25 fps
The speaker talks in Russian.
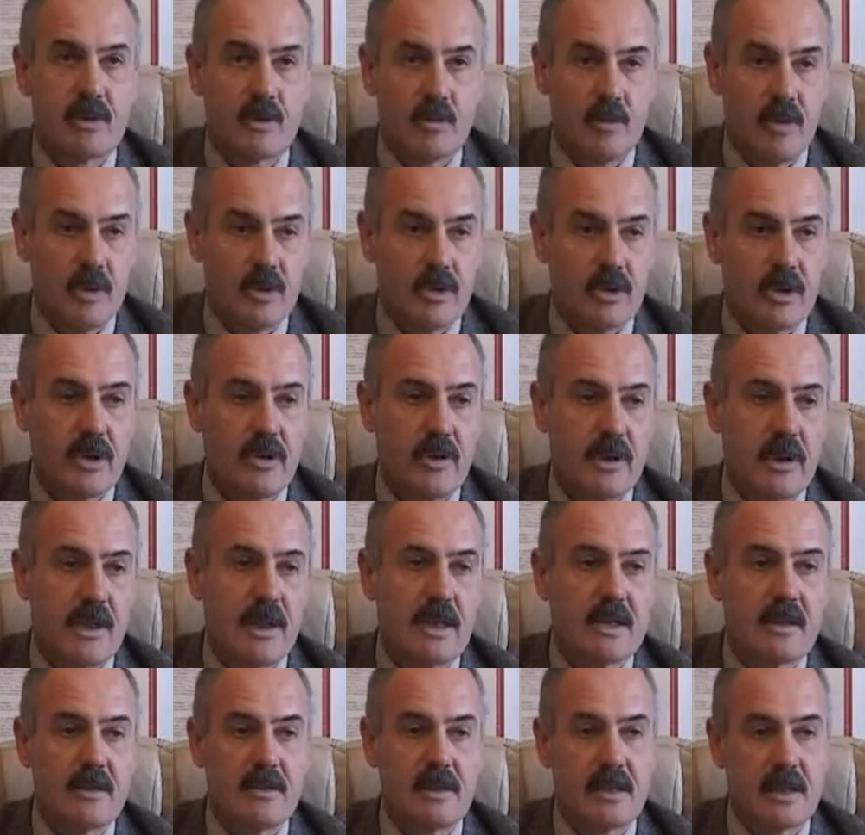субботу
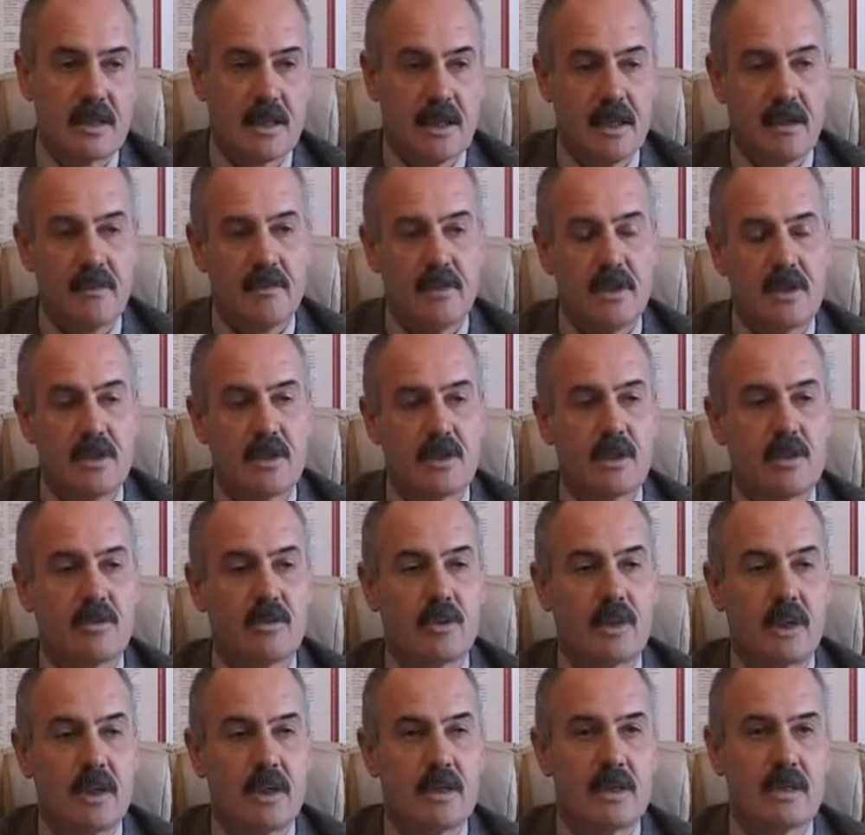19 числа в 10 часов
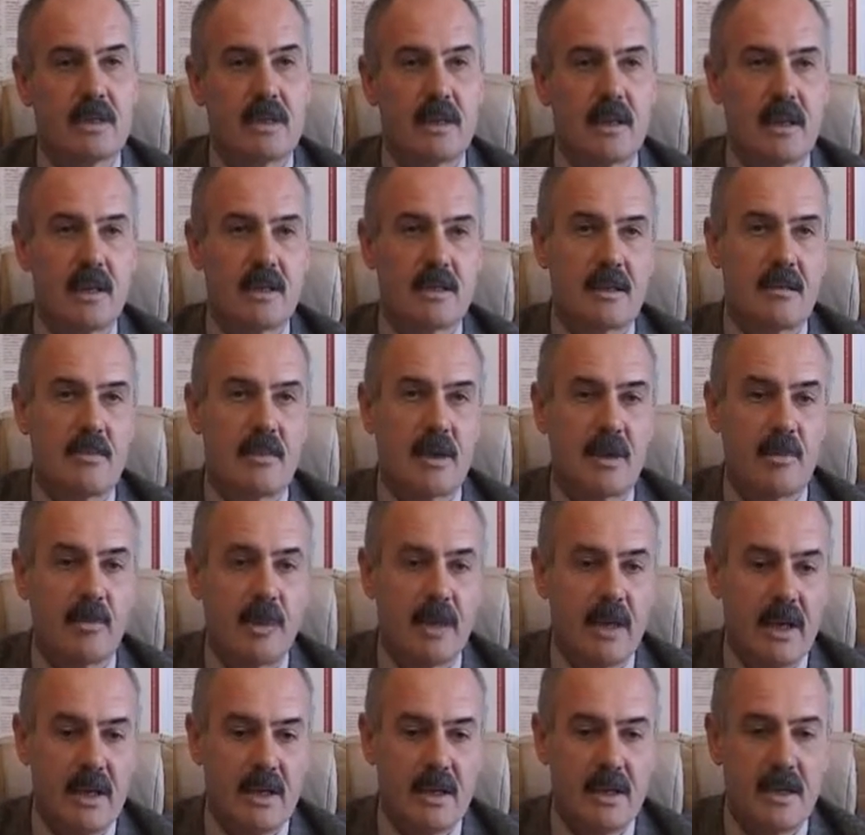утра состоятся
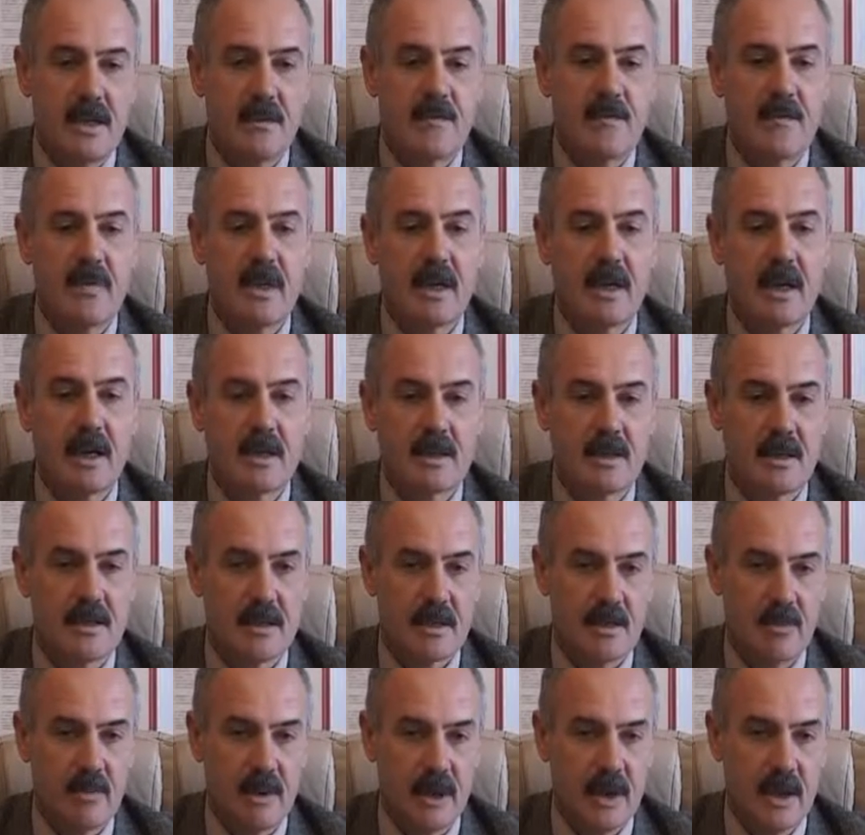мероприятия
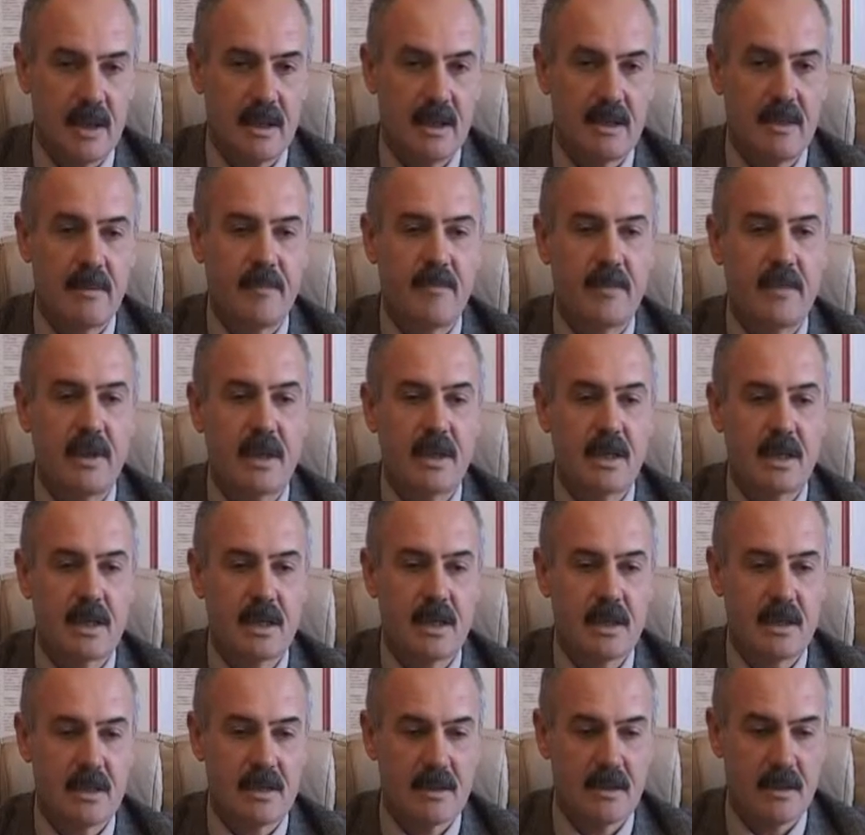«Казачий парад»,
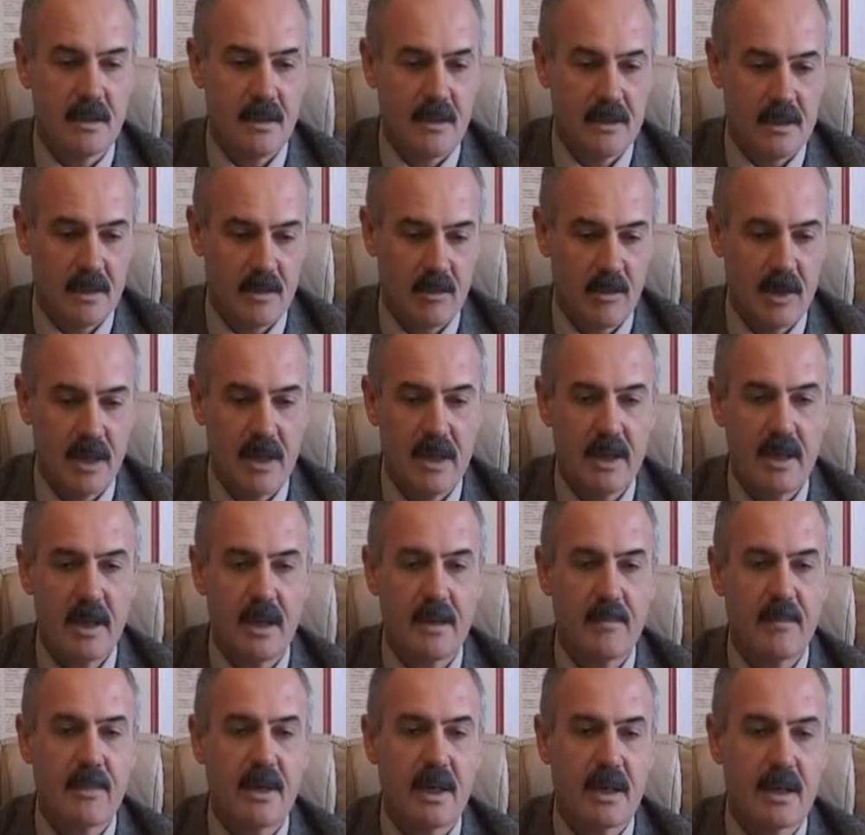торжественное
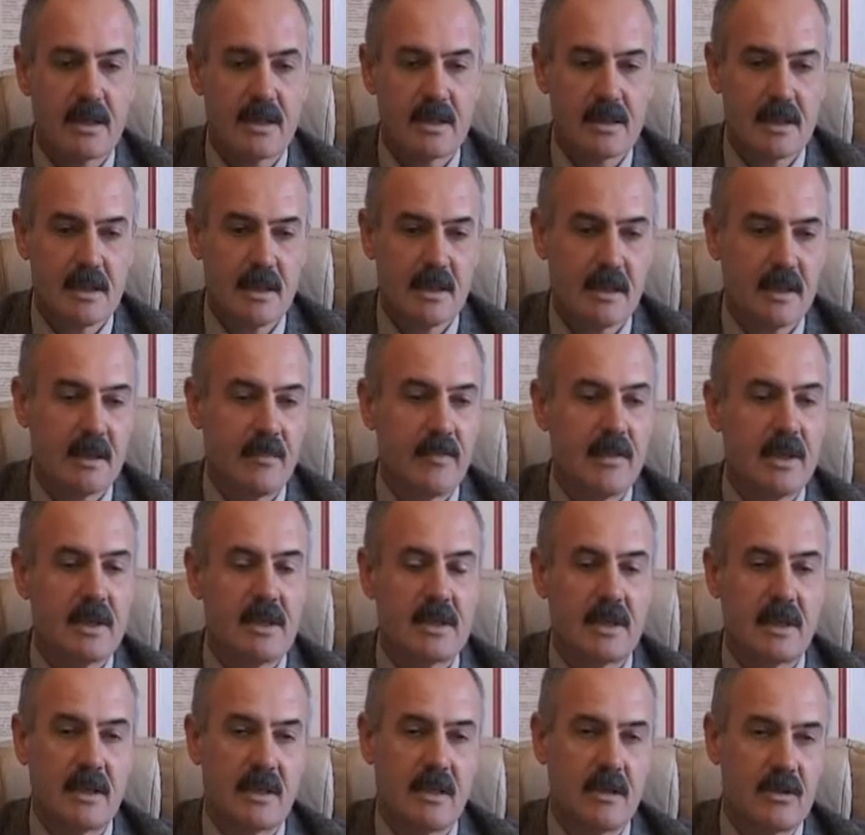собрание, концерт
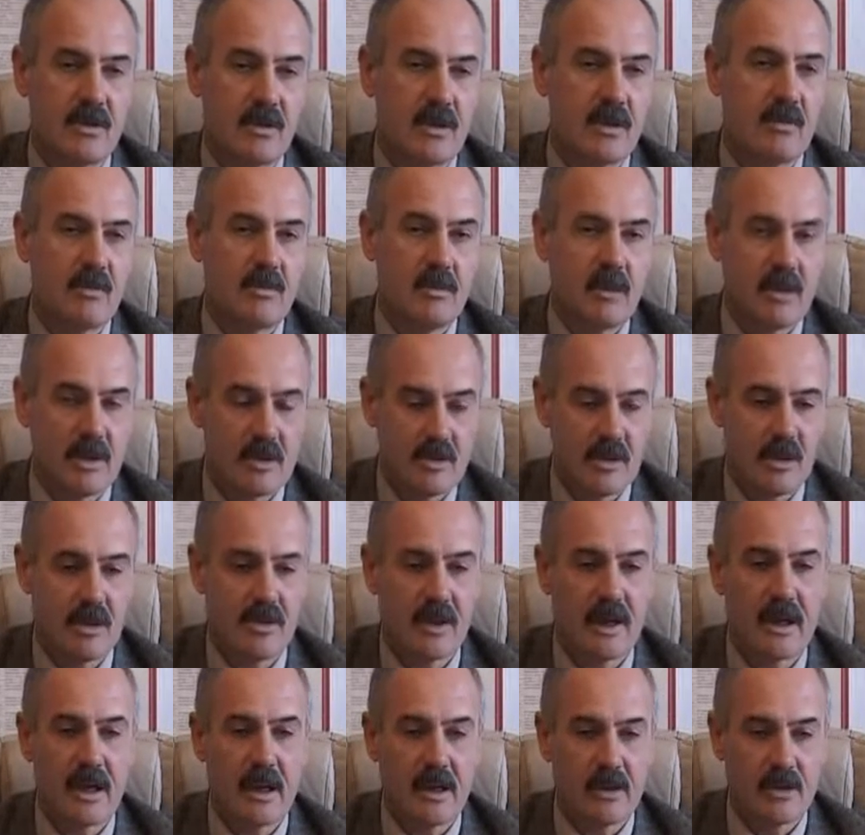с традиционными,
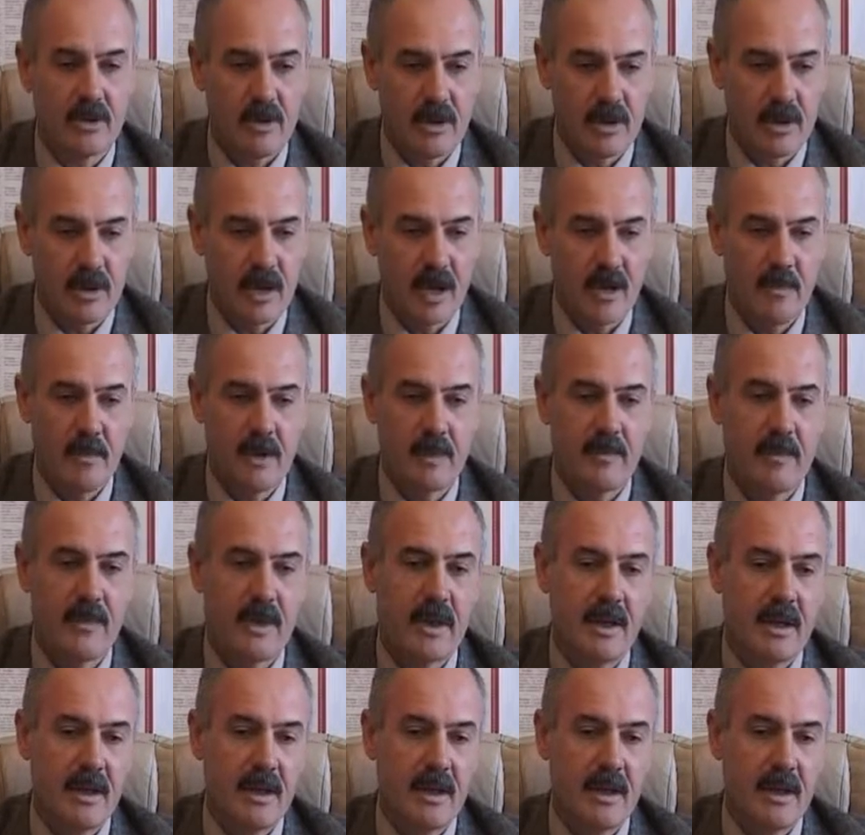безусловно, как куренями,